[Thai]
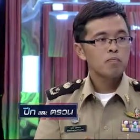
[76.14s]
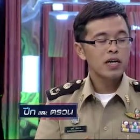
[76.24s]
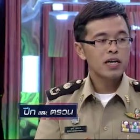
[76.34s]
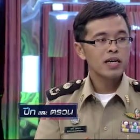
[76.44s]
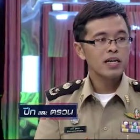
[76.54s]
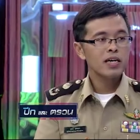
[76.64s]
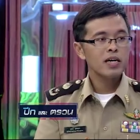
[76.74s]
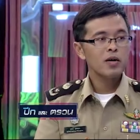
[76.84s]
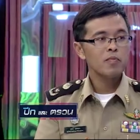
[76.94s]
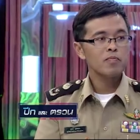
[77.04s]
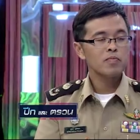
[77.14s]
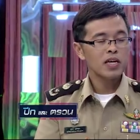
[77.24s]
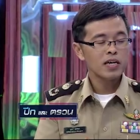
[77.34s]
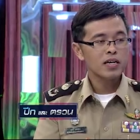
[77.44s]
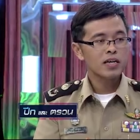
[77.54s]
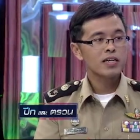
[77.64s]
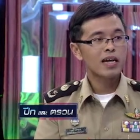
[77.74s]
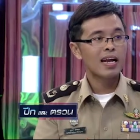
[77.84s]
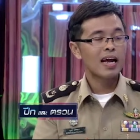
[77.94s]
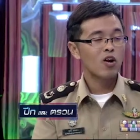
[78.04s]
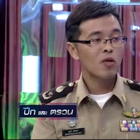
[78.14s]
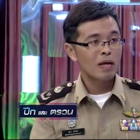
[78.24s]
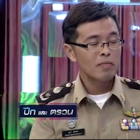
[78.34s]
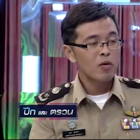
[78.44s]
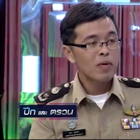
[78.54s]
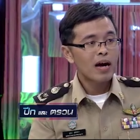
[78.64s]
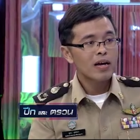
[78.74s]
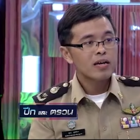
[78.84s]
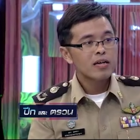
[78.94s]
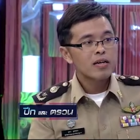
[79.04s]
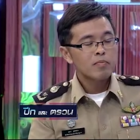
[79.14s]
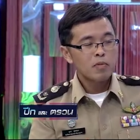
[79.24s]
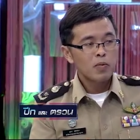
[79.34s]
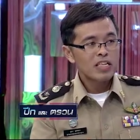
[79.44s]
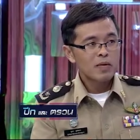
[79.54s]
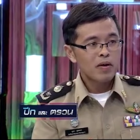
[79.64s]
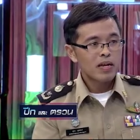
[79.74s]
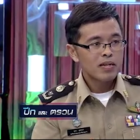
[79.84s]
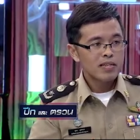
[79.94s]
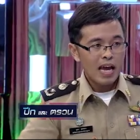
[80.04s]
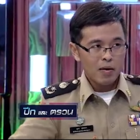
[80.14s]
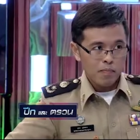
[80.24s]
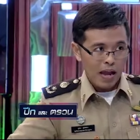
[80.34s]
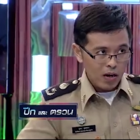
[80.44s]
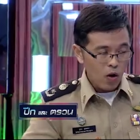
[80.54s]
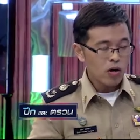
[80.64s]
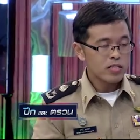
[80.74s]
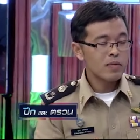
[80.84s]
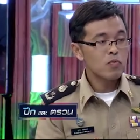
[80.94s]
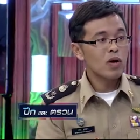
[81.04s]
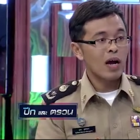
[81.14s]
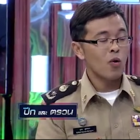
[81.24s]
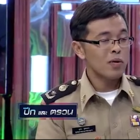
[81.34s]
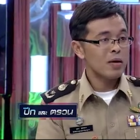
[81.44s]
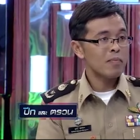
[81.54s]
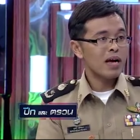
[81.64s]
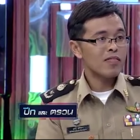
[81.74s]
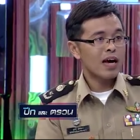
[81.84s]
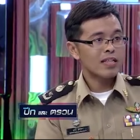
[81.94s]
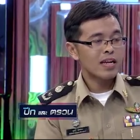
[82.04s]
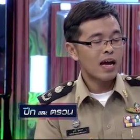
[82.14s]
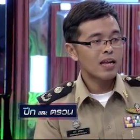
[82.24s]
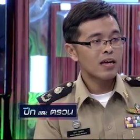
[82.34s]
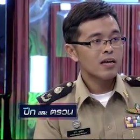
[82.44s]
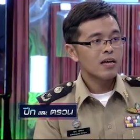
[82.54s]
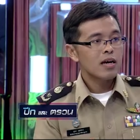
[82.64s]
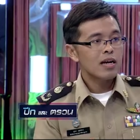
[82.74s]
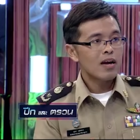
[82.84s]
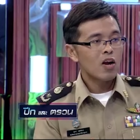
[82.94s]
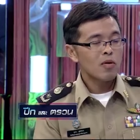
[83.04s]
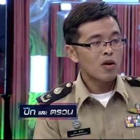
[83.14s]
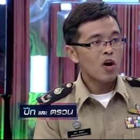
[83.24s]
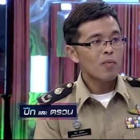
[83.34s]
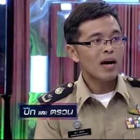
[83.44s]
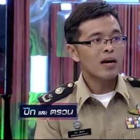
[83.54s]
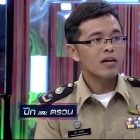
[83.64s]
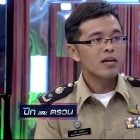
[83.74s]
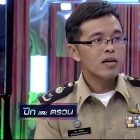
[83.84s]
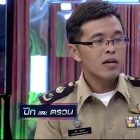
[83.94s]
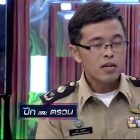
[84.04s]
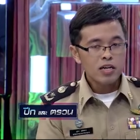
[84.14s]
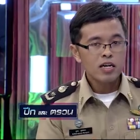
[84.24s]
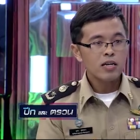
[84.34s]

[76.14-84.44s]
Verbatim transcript: หมึกก็คือหนึ่ง การลักลอบนำเข้ามา ไม่ว่าจะเป็นจากภายนอกเช่น ผู้ขังออกไปทำงานสาธารณะเนี่ยลักลอบเอาเข้ามา หรือ